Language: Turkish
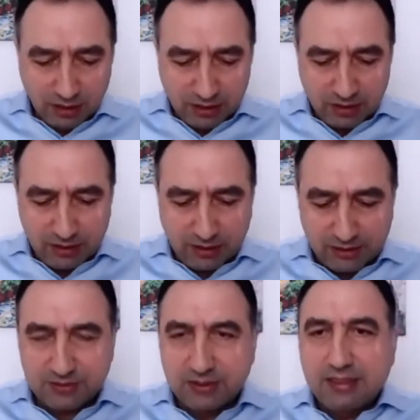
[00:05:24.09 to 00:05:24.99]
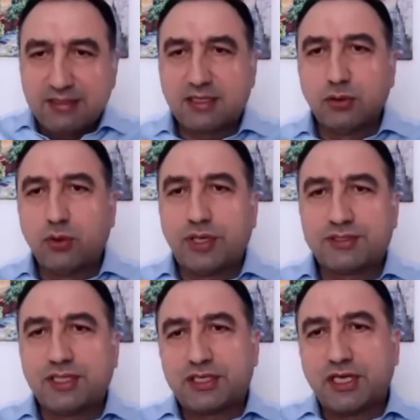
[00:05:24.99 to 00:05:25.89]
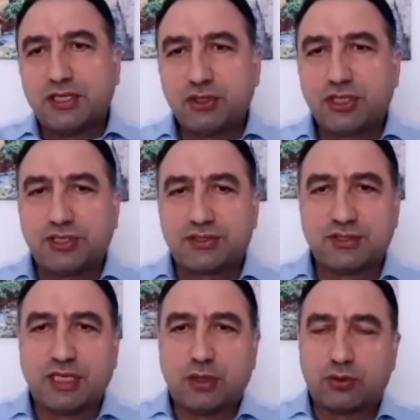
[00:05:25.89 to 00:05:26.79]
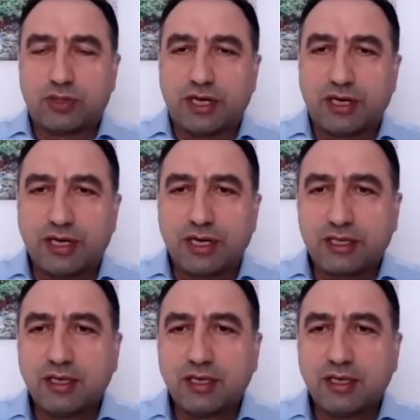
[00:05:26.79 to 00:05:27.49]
e, aslında insan öğesi de kendi içerisinde ötelenerek